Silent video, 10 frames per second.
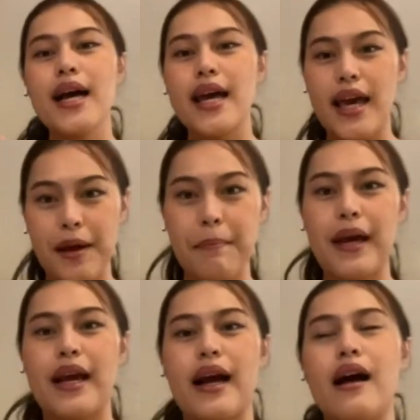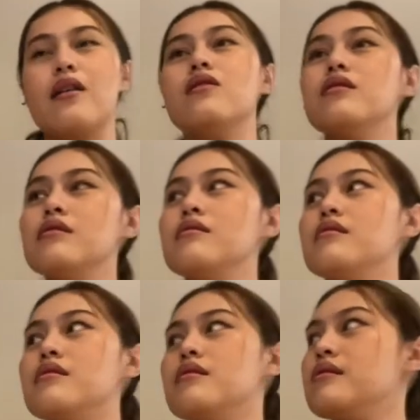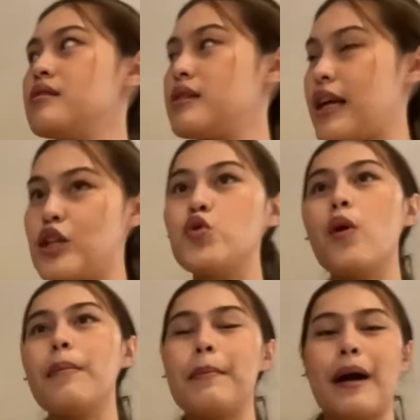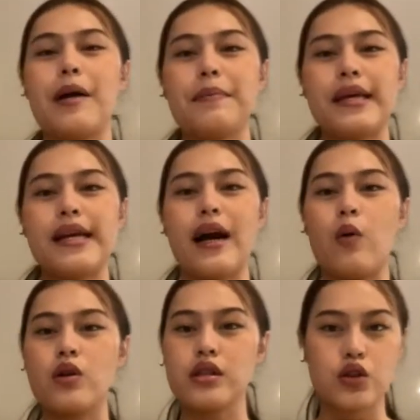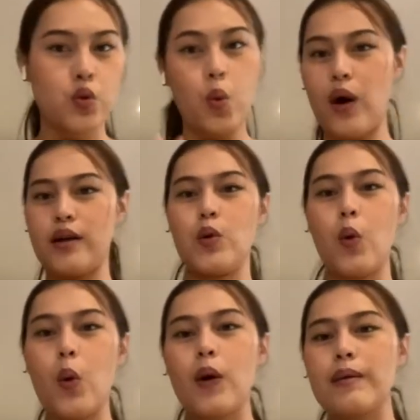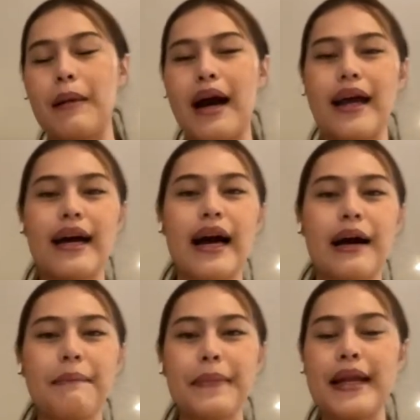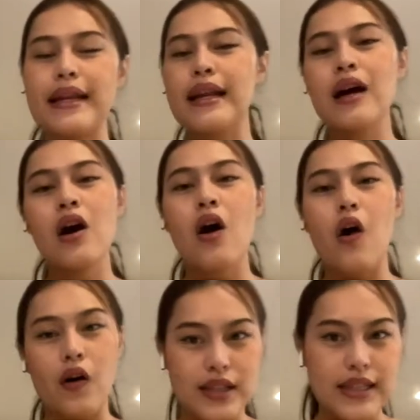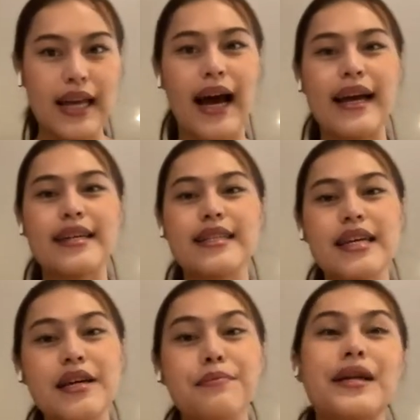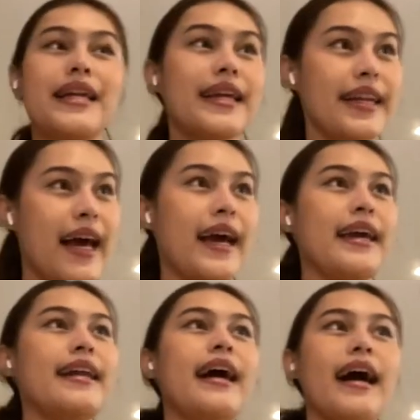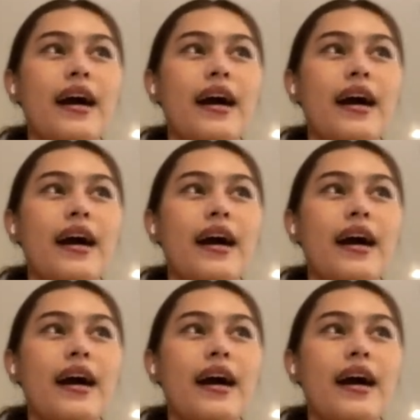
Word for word: เอเปกก็คือในช่วงปลายปีเขาก็จะชวนทุกคนมานะคะเป็นออนไซต์ที่ประเทศไทยนะคะ